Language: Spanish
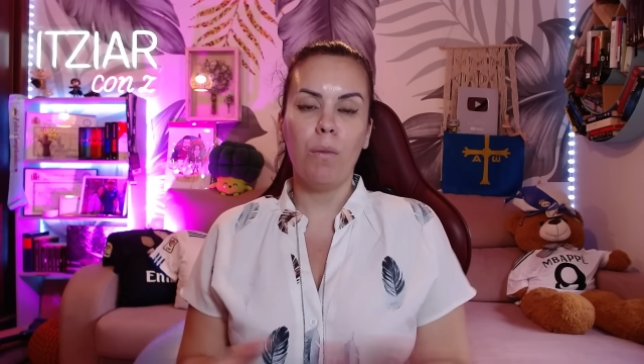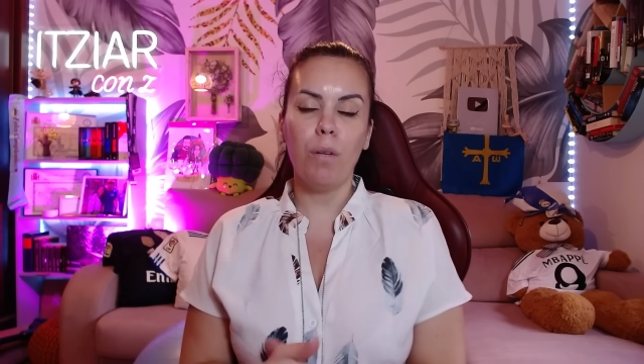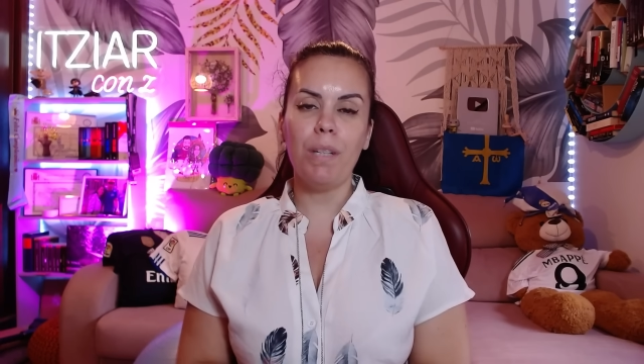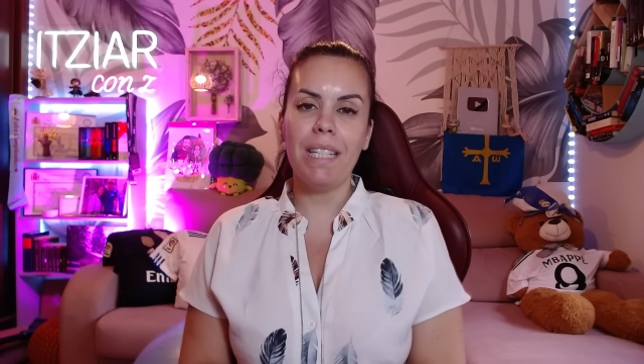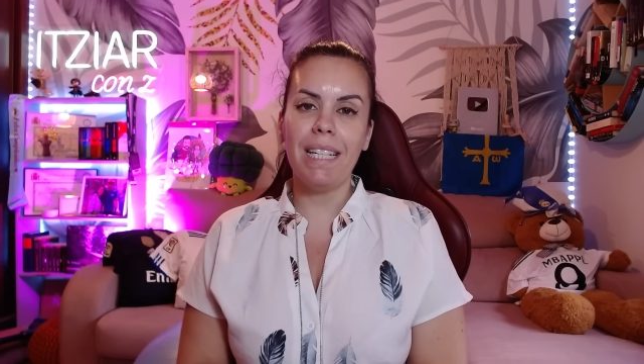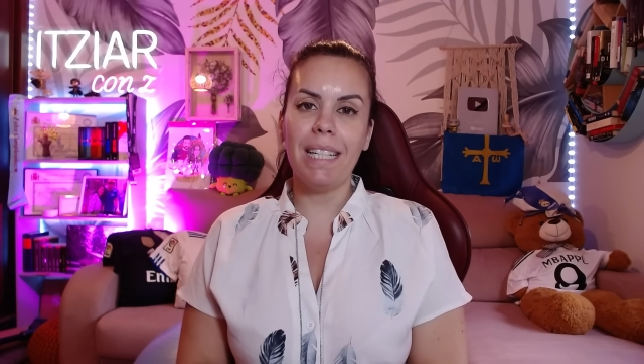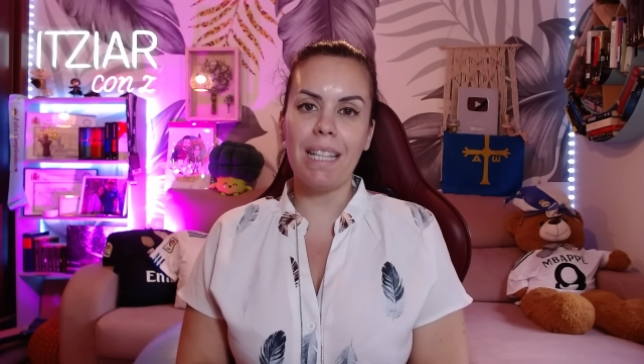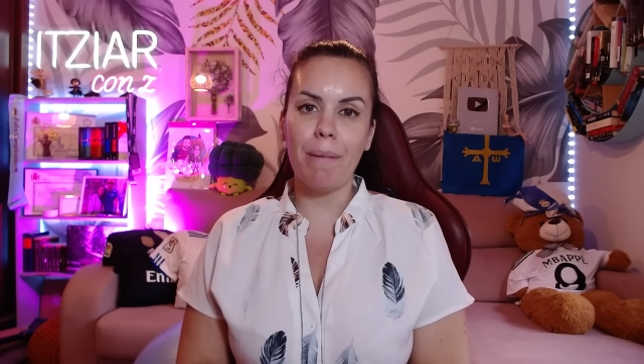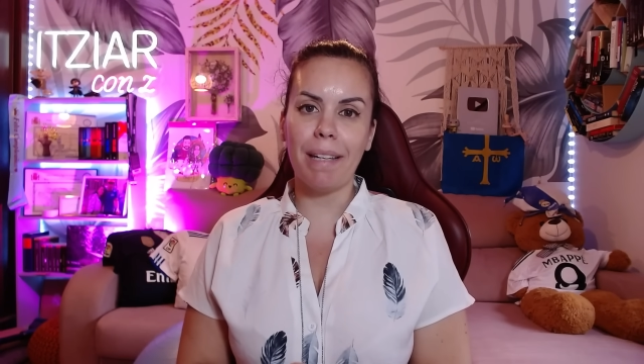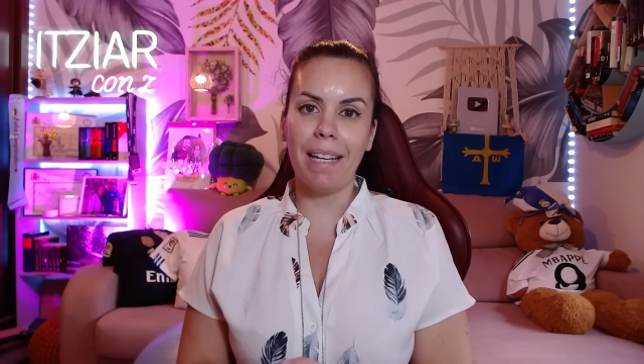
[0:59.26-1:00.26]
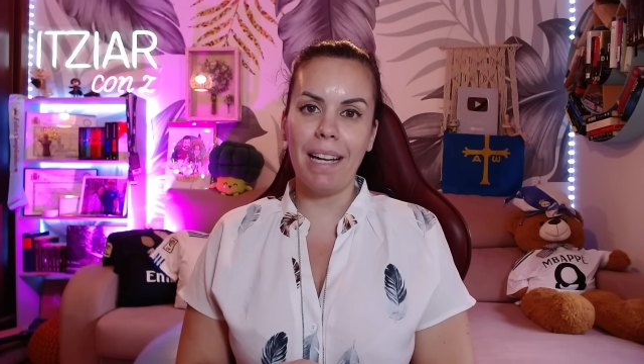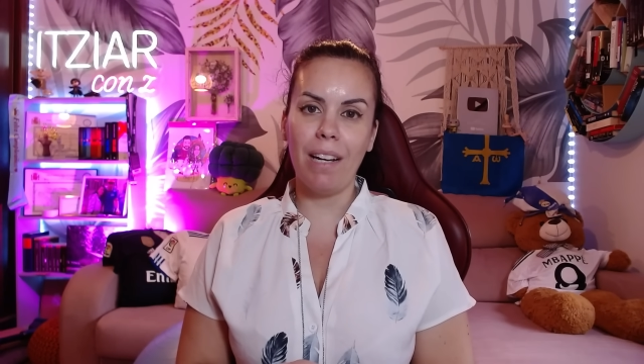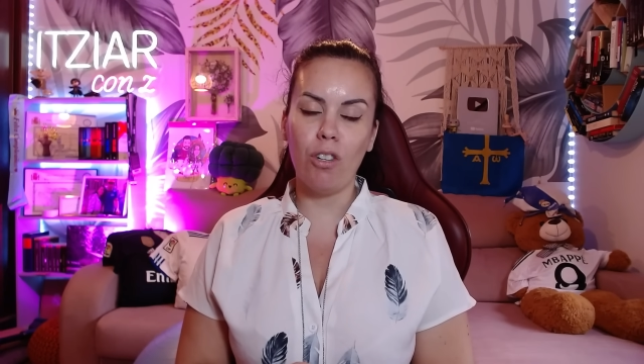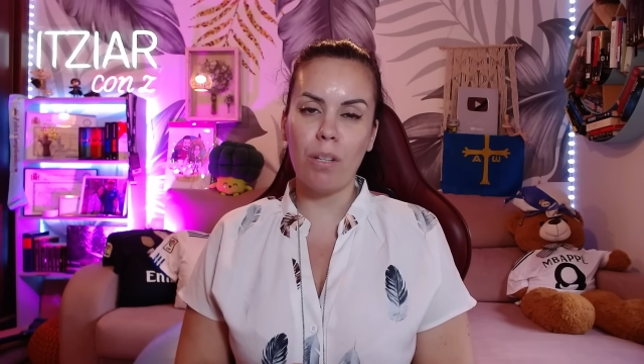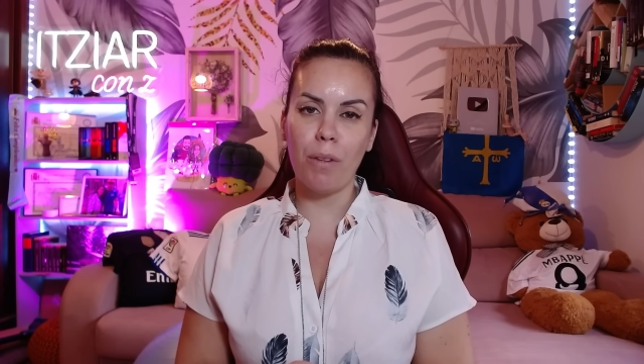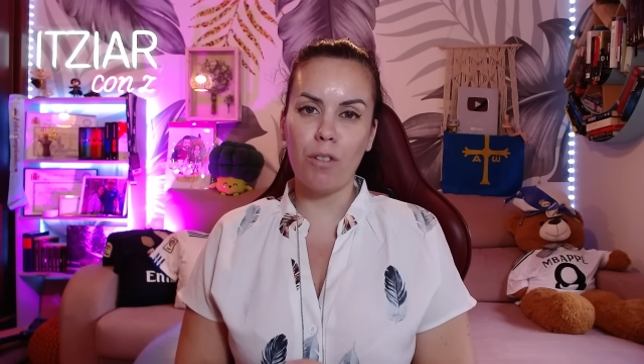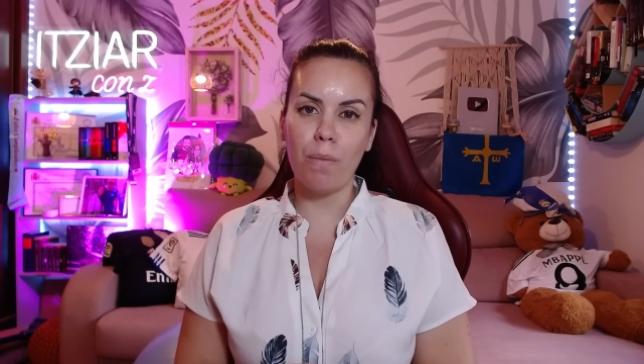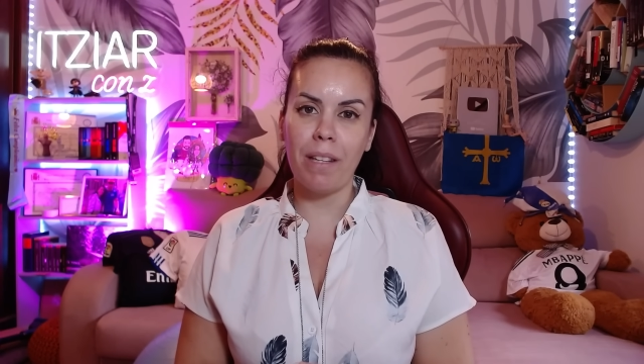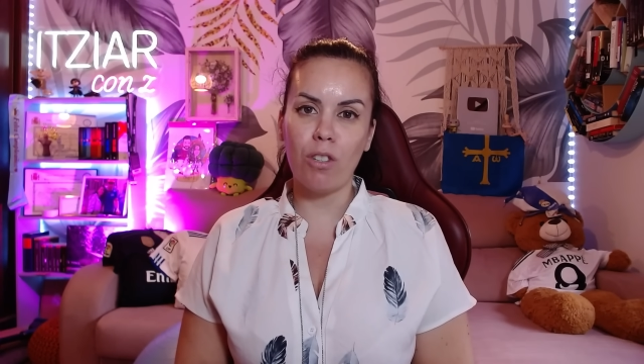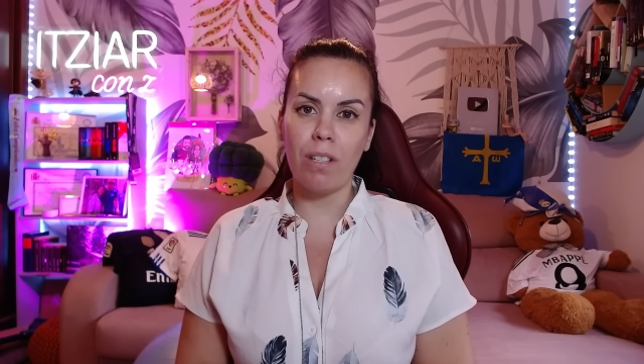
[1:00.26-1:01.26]
Bueno, pues sí, esta mañana los
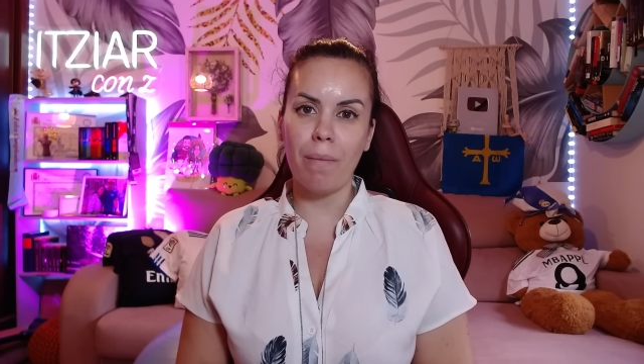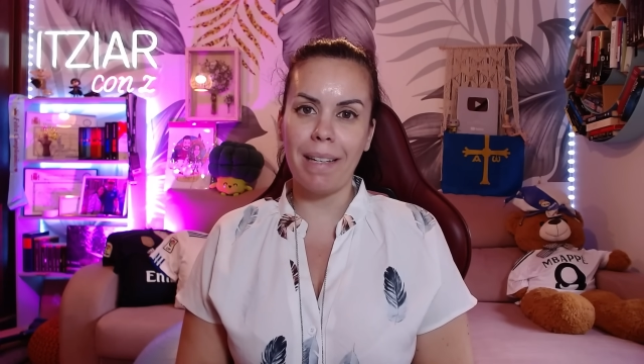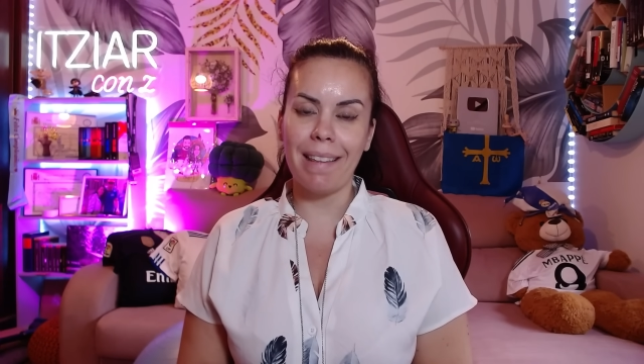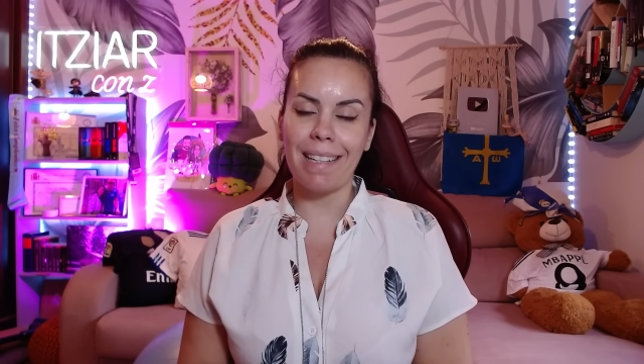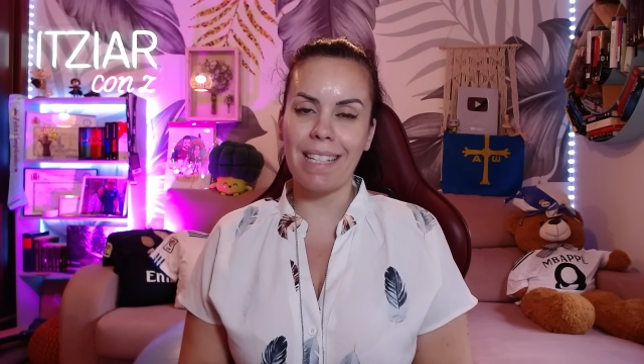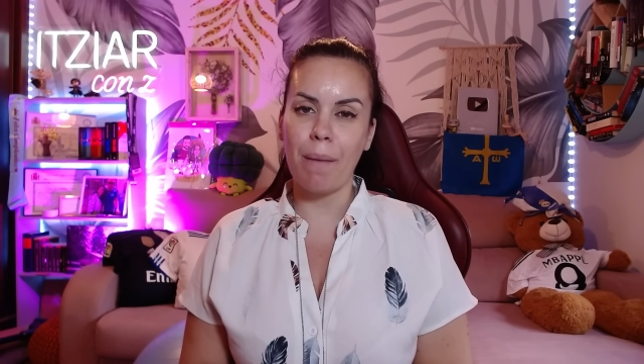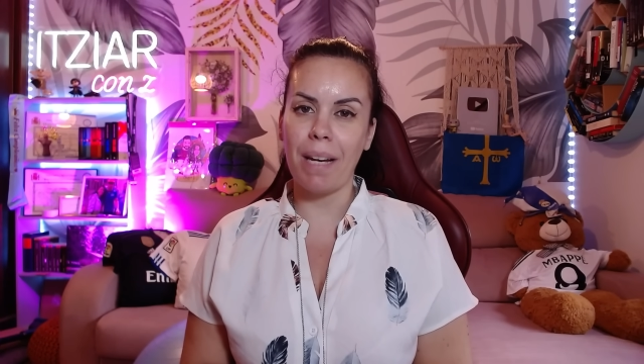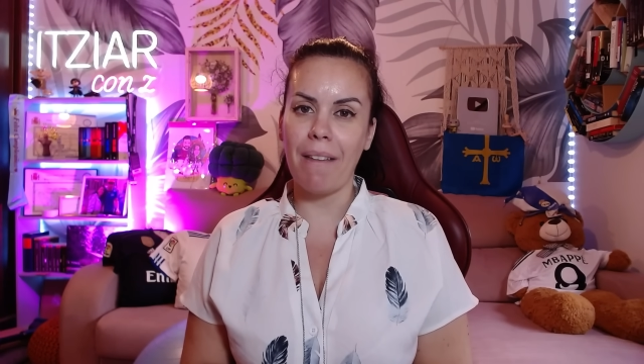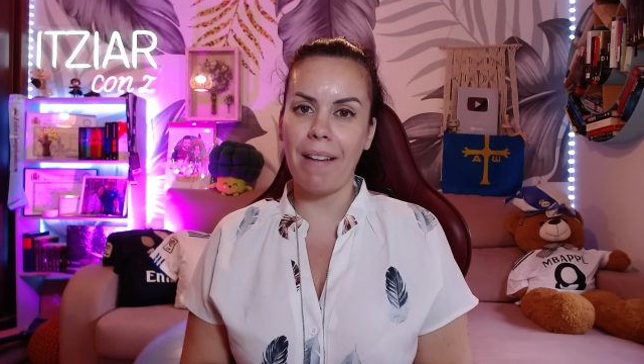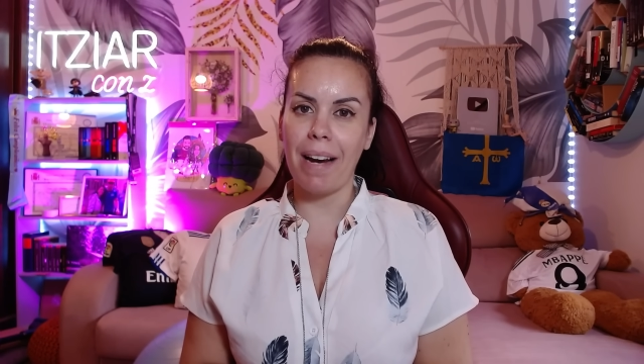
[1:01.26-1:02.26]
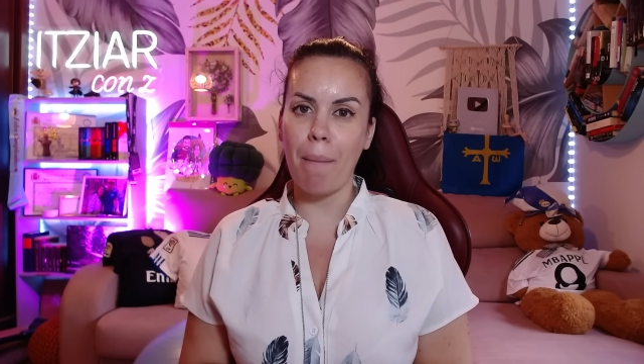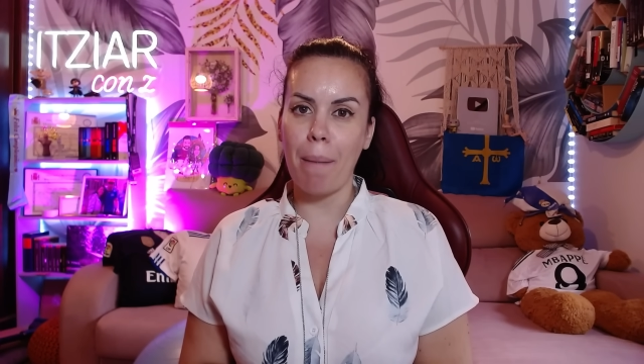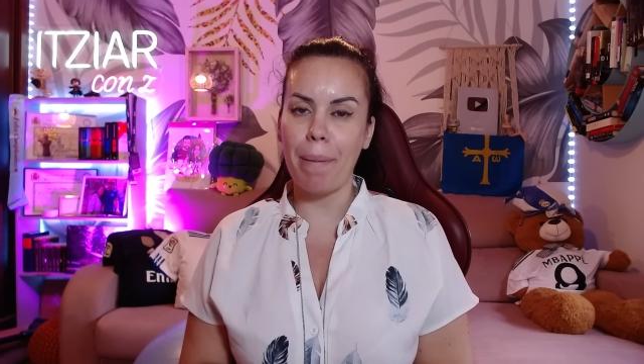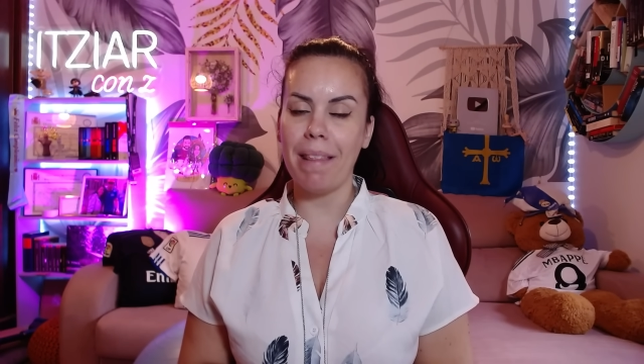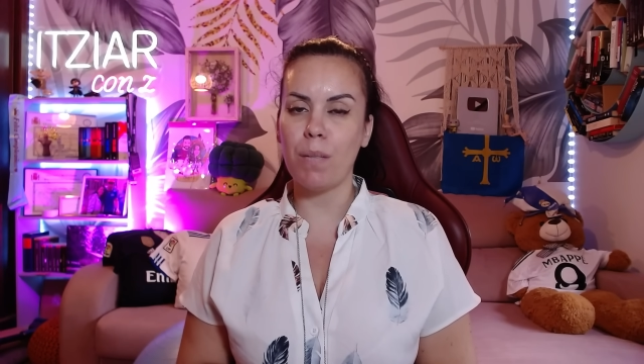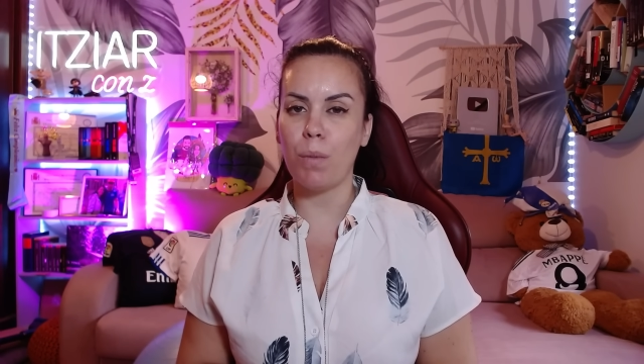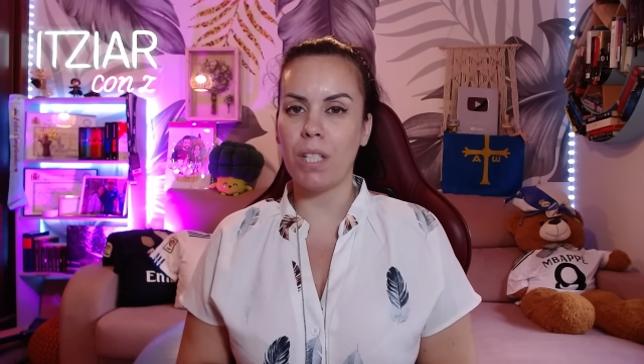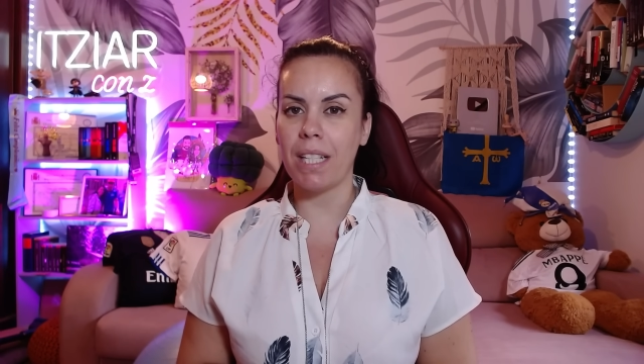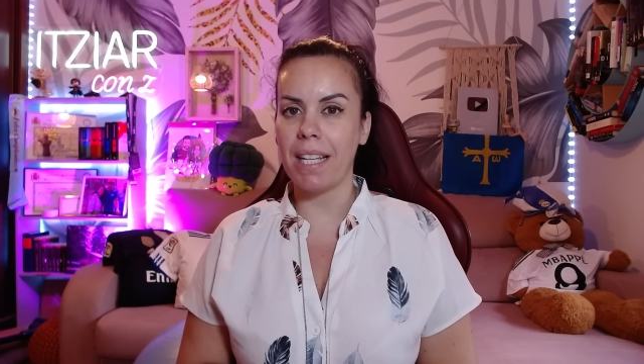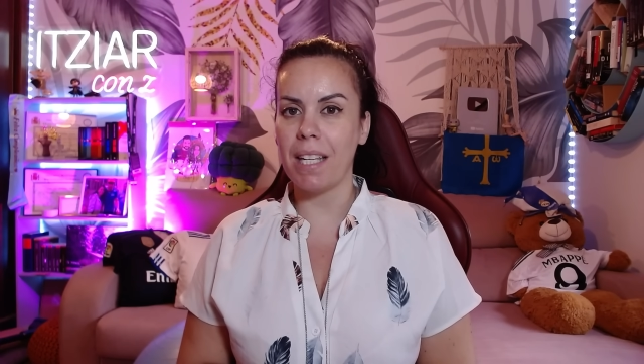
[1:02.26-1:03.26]
servicios médicos del Madrid examinaban a Mbappé
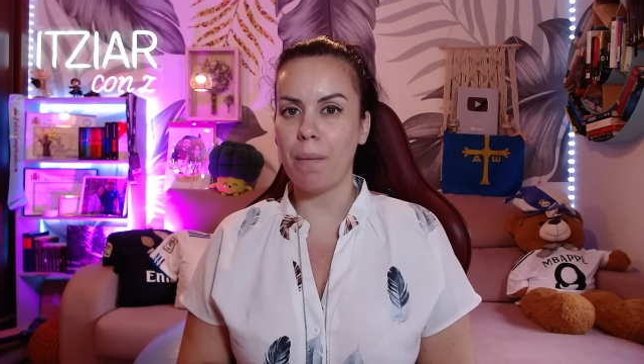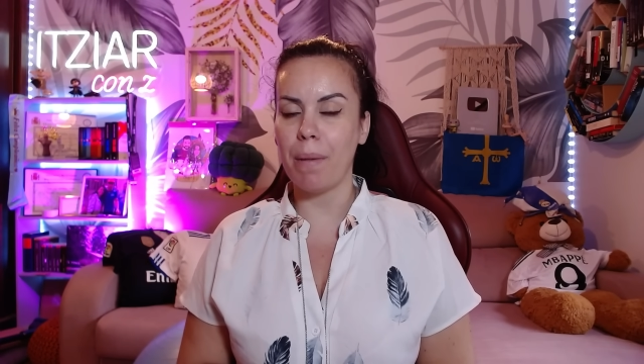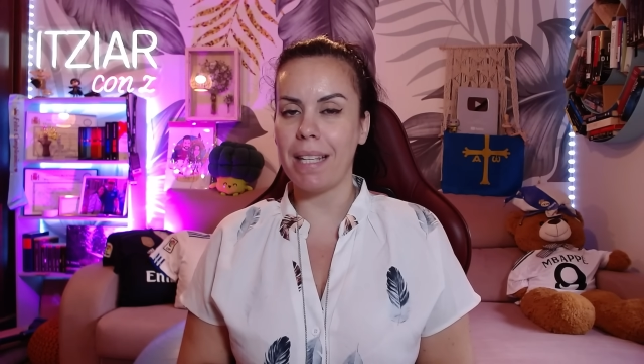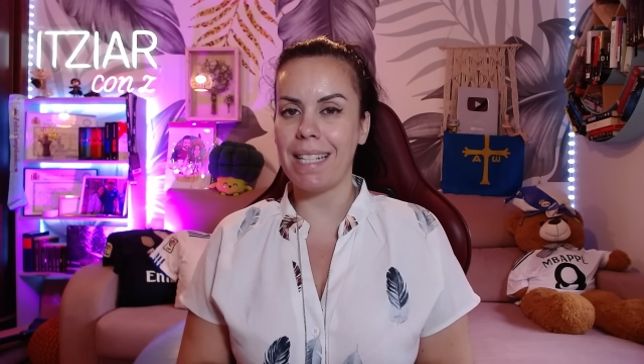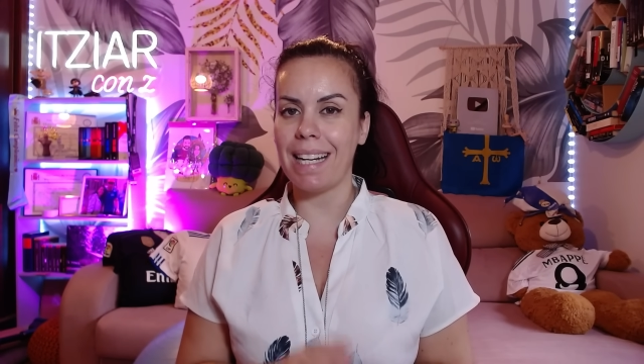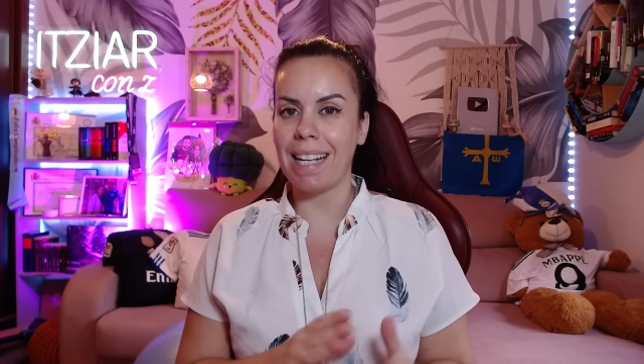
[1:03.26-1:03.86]
después de que ayer pidiese el